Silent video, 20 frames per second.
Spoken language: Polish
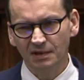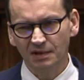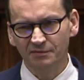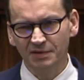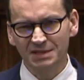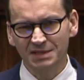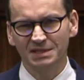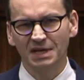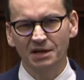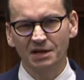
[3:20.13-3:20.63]

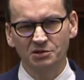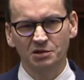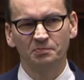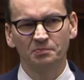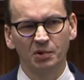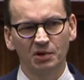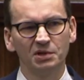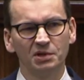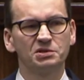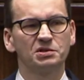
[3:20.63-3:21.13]
Wystarczy
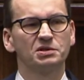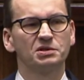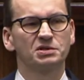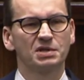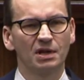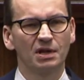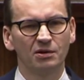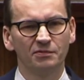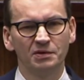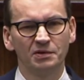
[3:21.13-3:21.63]
policzyć,
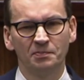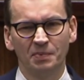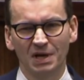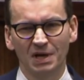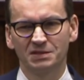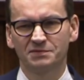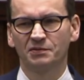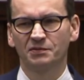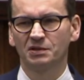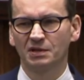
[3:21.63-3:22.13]
szanowni
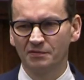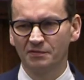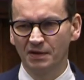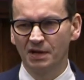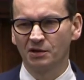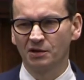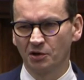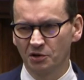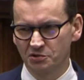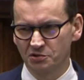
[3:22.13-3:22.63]
państwo, te
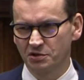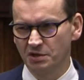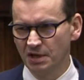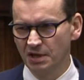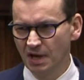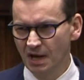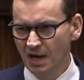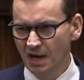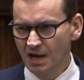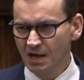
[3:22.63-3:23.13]
wielkości,